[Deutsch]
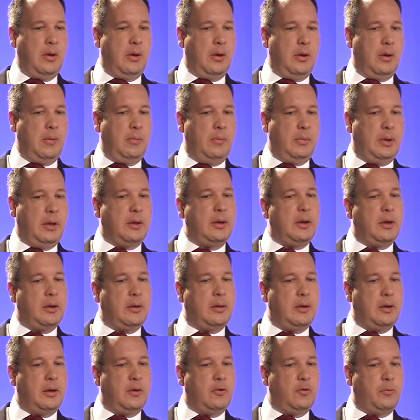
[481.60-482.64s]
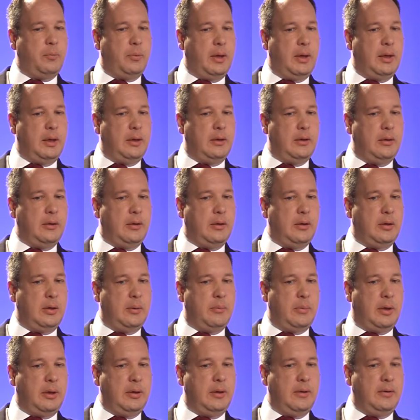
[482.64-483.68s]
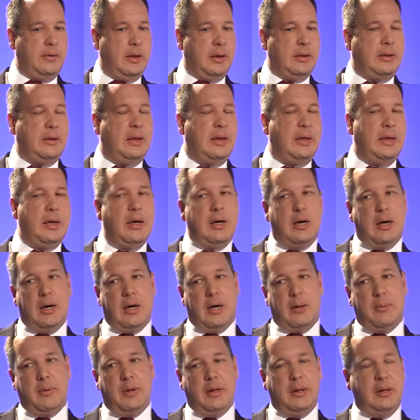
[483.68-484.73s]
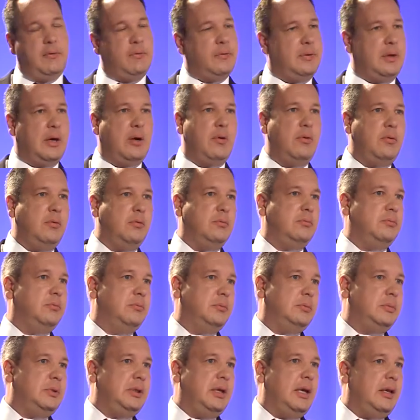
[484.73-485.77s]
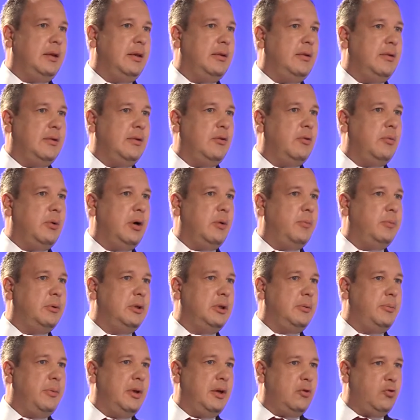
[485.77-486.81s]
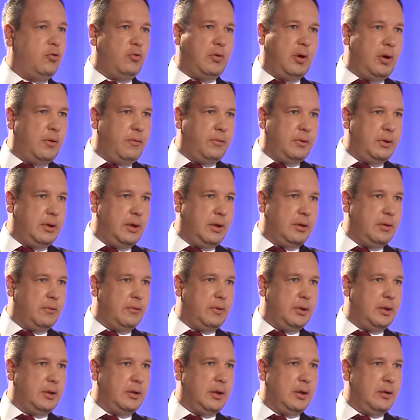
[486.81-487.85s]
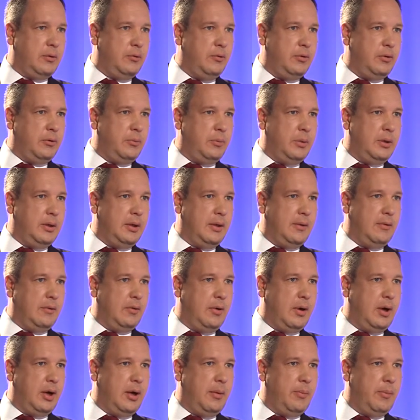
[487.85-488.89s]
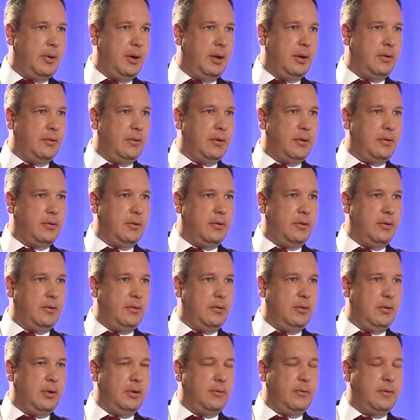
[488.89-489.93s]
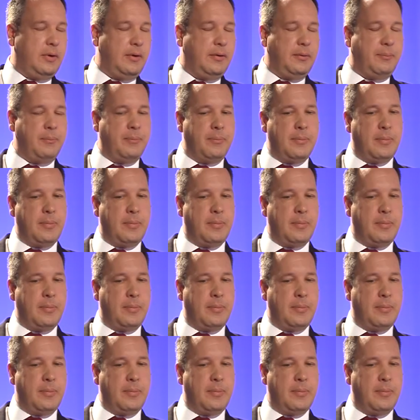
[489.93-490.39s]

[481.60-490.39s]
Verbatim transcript: Ähm, dann hat entsprechend der Mann gesagt, naja, aber die Frau, die hätte das ja überhaupt nicht mehr geschafft, die hatte vielleicht keine Lust mehr da zu arbeiten oder sonst irgendwas.